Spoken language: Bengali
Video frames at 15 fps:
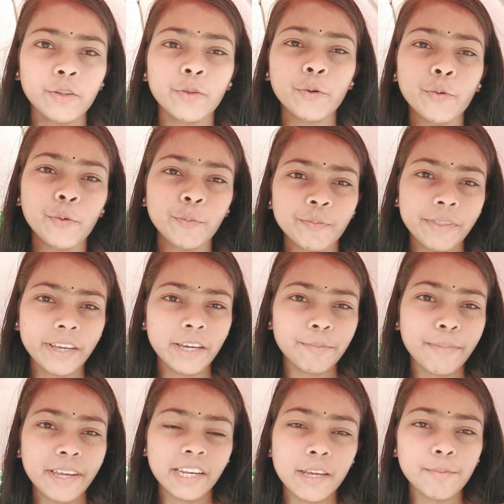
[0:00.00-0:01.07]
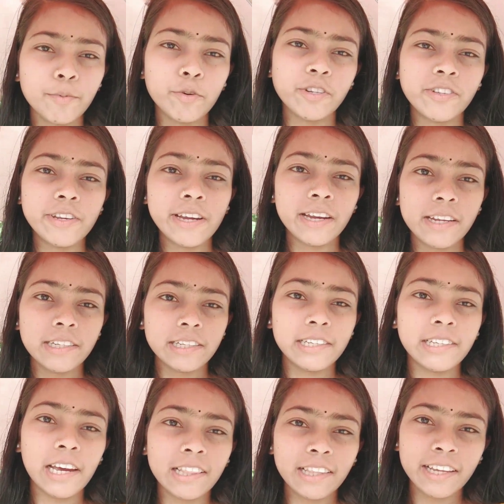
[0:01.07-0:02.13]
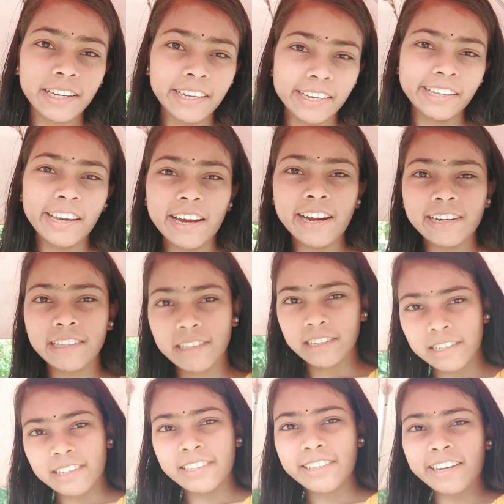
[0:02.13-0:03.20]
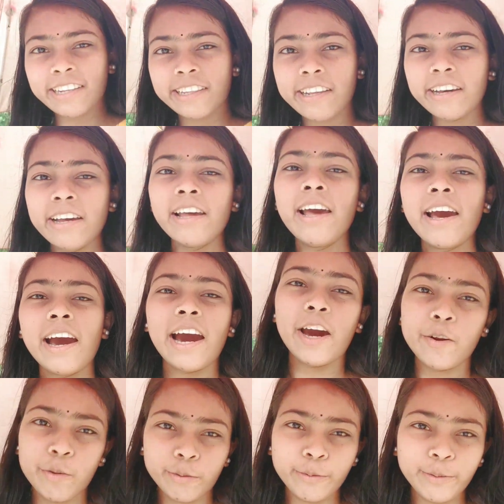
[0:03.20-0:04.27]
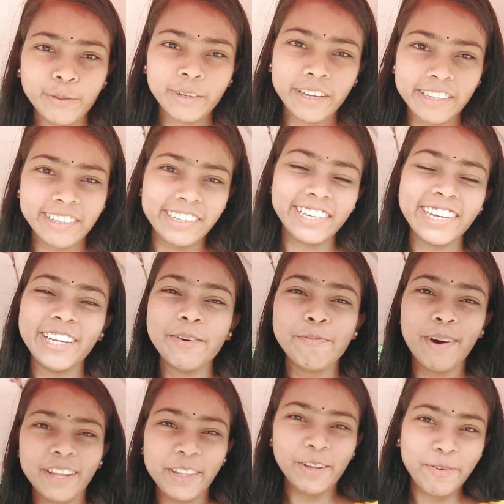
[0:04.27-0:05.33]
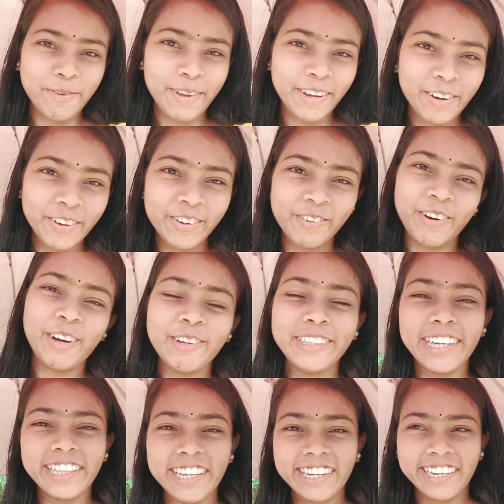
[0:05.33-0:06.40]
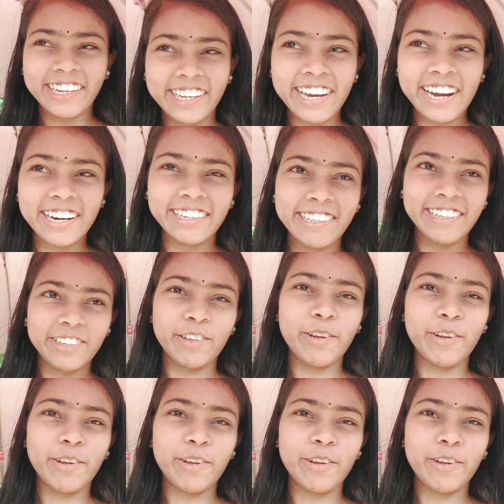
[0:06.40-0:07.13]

তো রুম থেকে বেরিয়ে পড়েছি আর এই যে ছাতা নিয়ে নিয়ে হাঁটছি এই যে ছাতা আরও দুজন আছে বান্ধবীগণ ওরাও ছাতা নিয়ে নিয়ে হাঁটছে